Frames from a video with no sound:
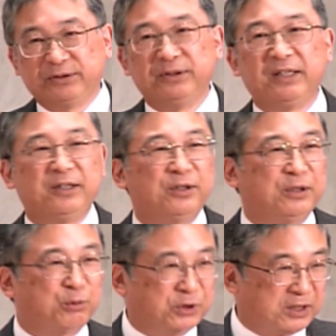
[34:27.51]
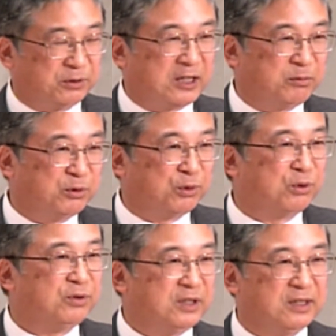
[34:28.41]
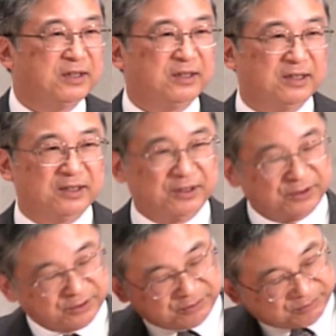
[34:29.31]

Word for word: それでこちらの藪の方に